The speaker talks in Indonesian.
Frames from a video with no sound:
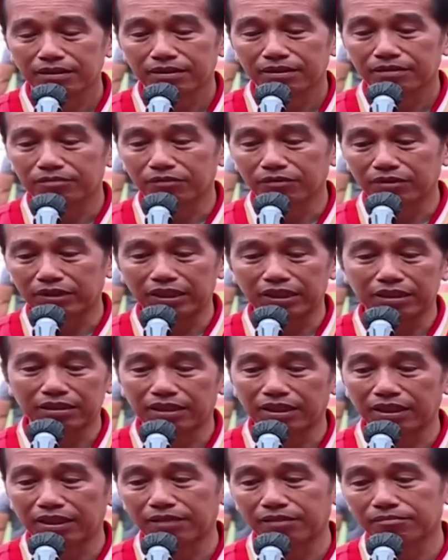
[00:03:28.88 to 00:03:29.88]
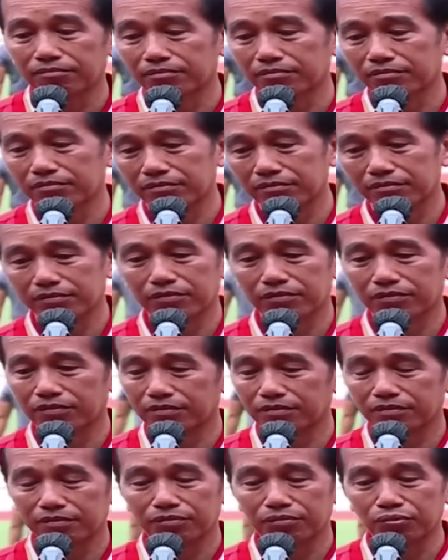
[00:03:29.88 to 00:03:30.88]
mungkin dalam
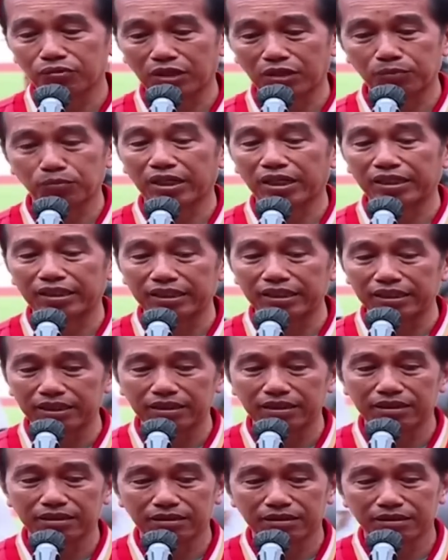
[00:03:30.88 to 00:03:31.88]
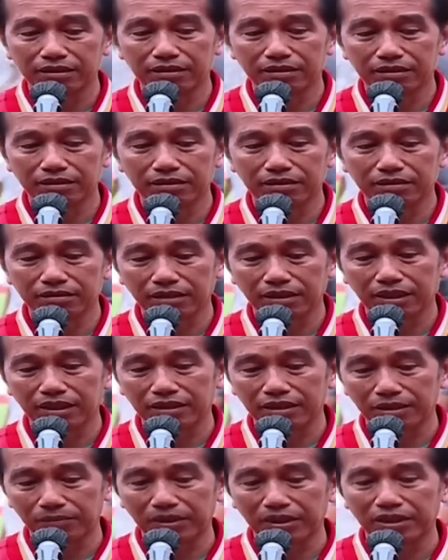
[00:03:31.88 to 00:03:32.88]
bulan-bulan ini,
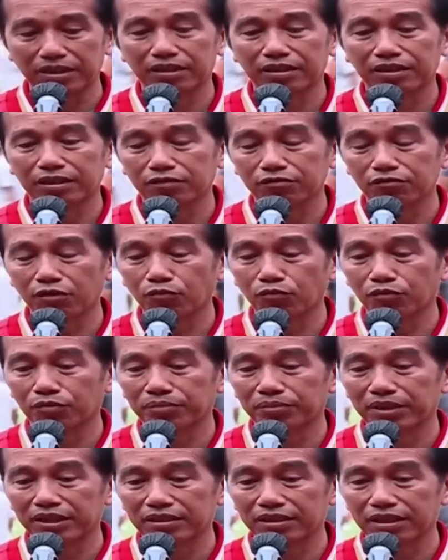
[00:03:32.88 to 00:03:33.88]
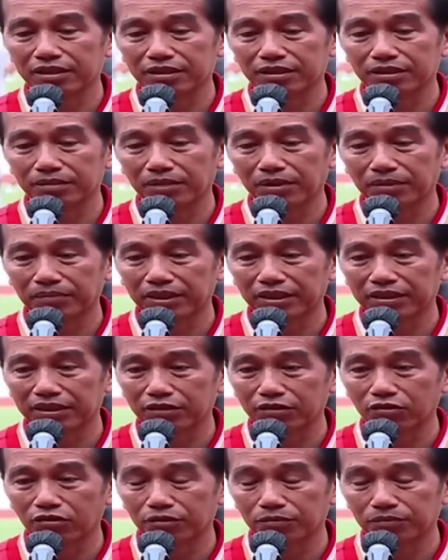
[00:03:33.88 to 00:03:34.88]
saya harapkan nanti Ketua Umum PSSI Bapak
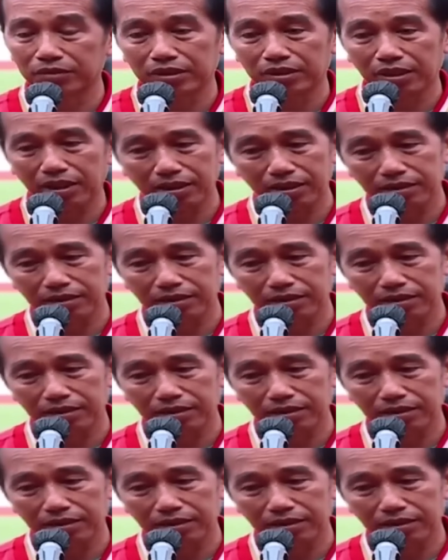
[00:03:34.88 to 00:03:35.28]
Erick Thohir bisa